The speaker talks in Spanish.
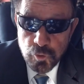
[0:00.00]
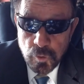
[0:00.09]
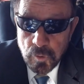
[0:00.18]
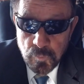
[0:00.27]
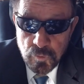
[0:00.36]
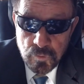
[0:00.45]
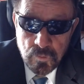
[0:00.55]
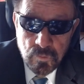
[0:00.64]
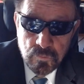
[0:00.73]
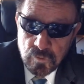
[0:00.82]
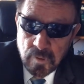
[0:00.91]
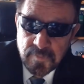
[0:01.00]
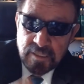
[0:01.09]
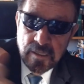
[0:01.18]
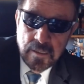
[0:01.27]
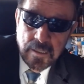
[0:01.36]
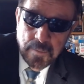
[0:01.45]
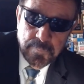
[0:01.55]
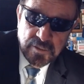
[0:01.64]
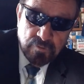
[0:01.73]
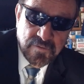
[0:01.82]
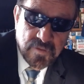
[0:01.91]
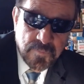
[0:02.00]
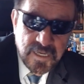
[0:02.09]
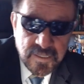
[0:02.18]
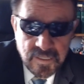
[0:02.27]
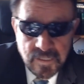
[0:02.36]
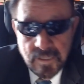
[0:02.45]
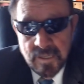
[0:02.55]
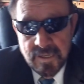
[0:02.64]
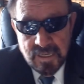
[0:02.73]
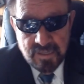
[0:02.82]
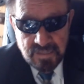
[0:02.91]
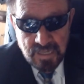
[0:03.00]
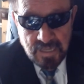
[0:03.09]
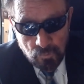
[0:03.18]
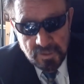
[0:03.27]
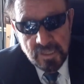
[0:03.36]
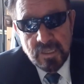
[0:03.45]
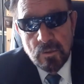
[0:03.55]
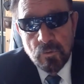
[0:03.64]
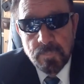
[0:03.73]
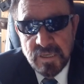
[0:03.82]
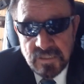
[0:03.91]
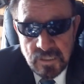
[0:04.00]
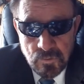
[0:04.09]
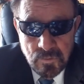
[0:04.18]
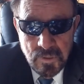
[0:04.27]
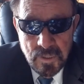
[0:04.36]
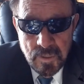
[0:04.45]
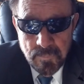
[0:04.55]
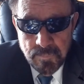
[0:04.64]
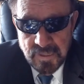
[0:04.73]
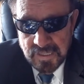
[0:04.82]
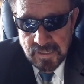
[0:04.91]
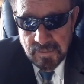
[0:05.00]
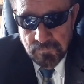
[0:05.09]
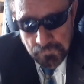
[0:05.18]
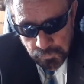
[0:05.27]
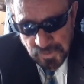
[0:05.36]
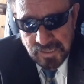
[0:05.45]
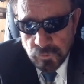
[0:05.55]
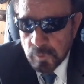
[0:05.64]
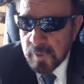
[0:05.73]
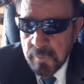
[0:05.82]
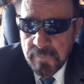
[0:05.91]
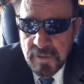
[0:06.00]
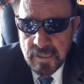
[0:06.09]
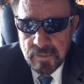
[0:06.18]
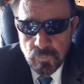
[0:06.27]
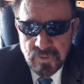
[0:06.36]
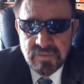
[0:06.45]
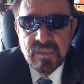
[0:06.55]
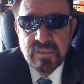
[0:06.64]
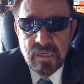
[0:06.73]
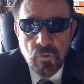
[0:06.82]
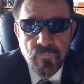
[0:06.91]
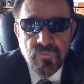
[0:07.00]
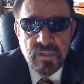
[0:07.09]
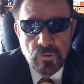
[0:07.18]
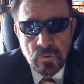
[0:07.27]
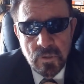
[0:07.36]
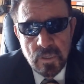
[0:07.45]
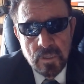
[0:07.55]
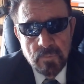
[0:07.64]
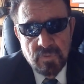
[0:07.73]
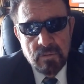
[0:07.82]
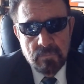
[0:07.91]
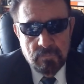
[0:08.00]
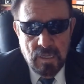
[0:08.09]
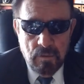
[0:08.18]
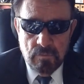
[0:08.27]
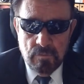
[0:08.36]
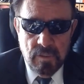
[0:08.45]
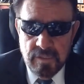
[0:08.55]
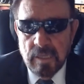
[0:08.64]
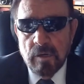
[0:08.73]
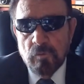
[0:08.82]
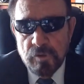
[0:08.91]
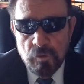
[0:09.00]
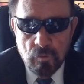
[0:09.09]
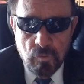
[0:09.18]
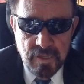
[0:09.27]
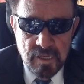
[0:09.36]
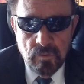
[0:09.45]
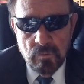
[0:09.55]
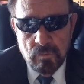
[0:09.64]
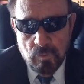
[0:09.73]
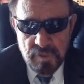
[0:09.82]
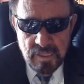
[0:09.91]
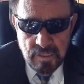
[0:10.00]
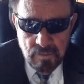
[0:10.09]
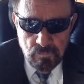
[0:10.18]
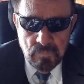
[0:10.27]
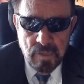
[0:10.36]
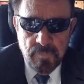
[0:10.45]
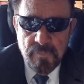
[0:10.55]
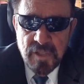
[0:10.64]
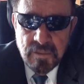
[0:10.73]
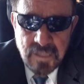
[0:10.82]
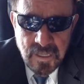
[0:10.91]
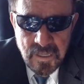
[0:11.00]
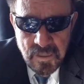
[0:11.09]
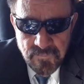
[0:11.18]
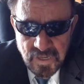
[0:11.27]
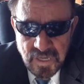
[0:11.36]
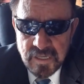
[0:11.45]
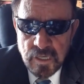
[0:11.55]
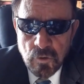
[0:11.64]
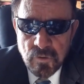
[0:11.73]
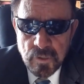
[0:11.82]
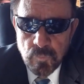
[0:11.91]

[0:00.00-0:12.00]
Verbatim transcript: todo el mundo, ¿no? No solamente las personas civiles que, les dan acogida a los países, ¿no? Para que puedan sobrevivir durante este conflicto, le dan a los niños los colegios, comida, una vivienda, bien, les recogen